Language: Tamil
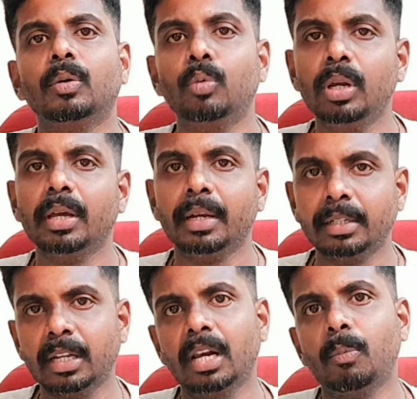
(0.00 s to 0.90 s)
உள்ள
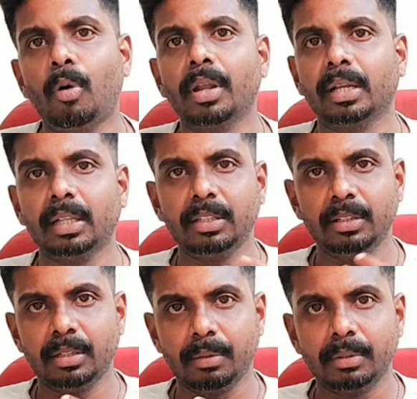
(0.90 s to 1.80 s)
இன்டர்னல் பாடி அதாவது
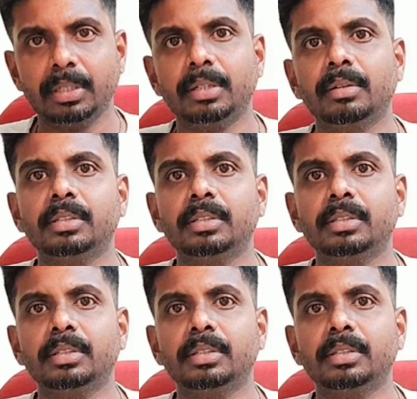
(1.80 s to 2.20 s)
இந்த இந்த